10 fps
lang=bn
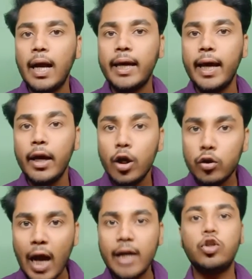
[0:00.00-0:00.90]
লাগিয়ে
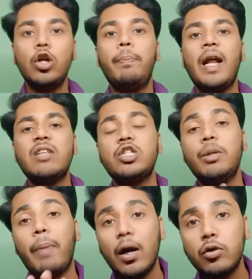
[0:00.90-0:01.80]
তো অ্যাকচুয়ালি প্রাইস
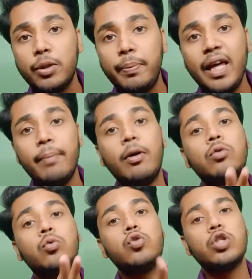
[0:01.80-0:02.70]
হচ্ছে বারো জিবি
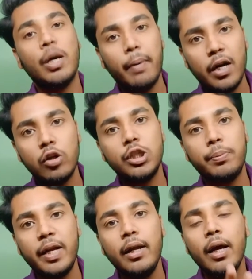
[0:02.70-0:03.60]
এবং দুশো ছাপান্ন
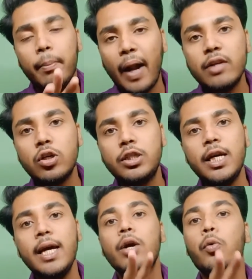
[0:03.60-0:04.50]
জিবির প্রাইস হচ্ছে